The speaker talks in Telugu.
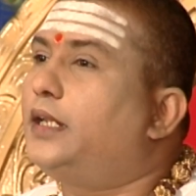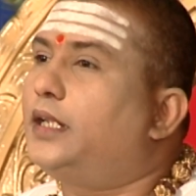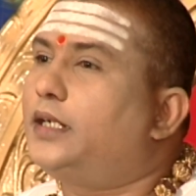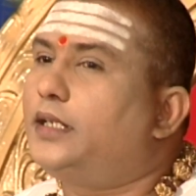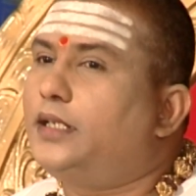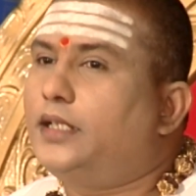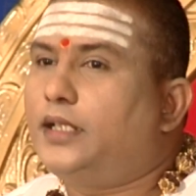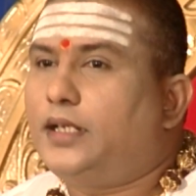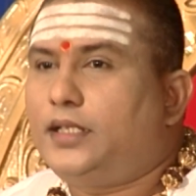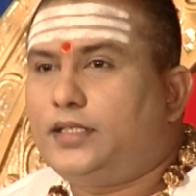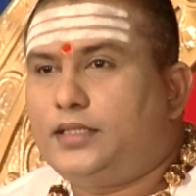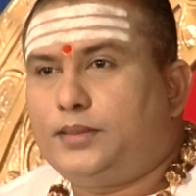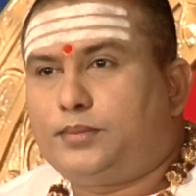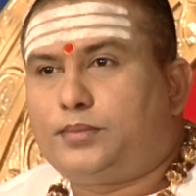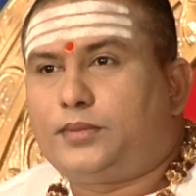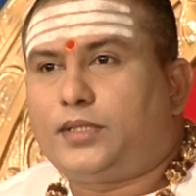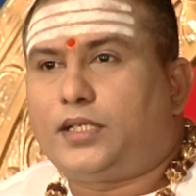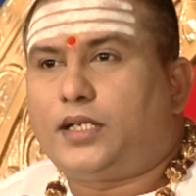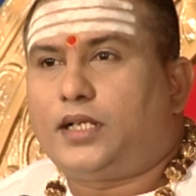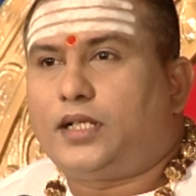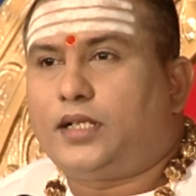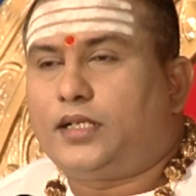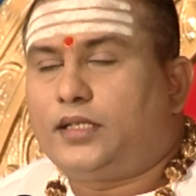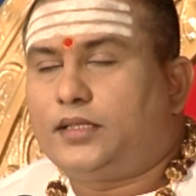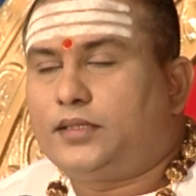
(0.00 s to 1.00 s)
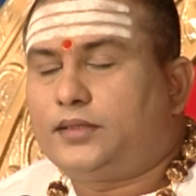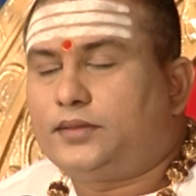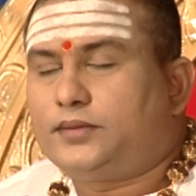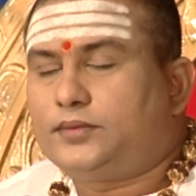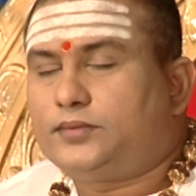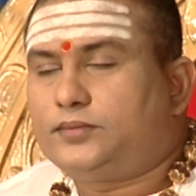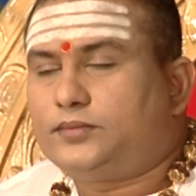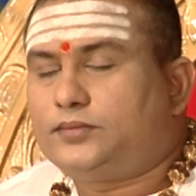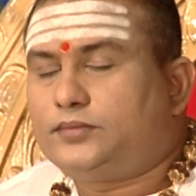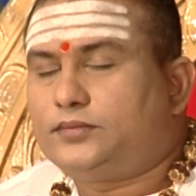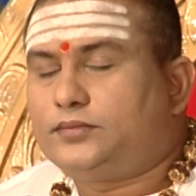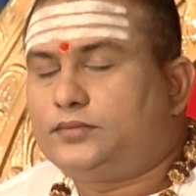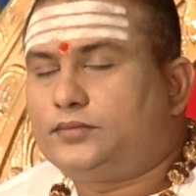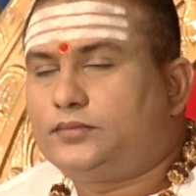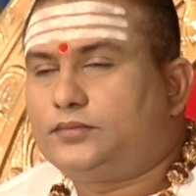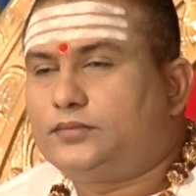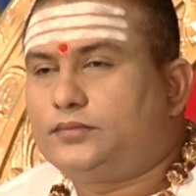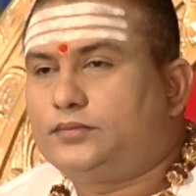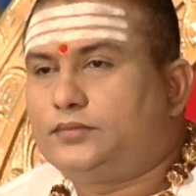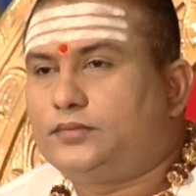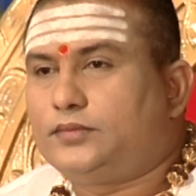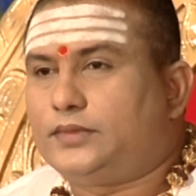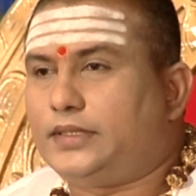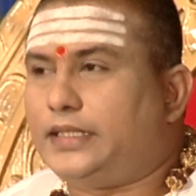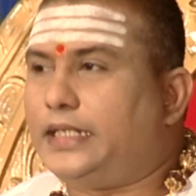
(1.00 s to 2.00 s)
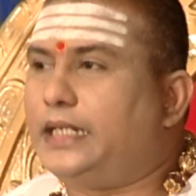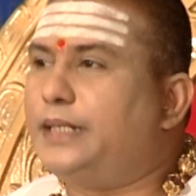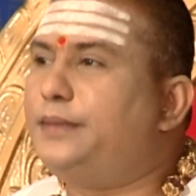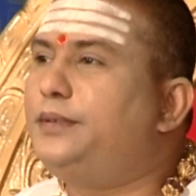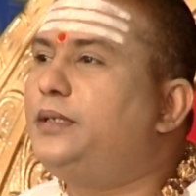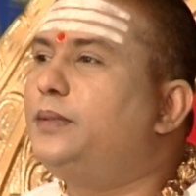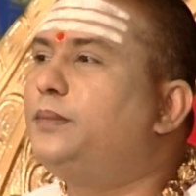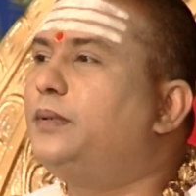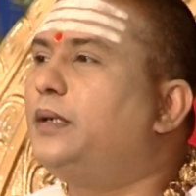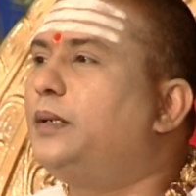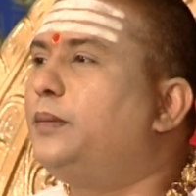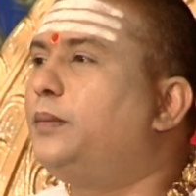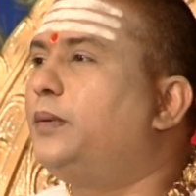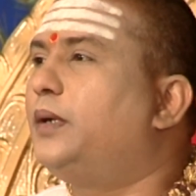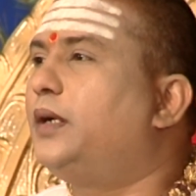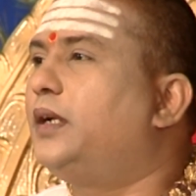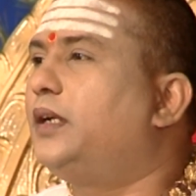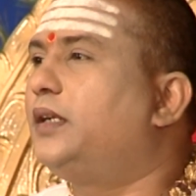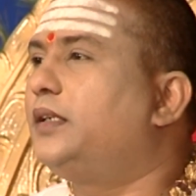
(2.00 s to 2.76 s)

అజ్ఞానం చెప్తారా ఏమిటి బాబా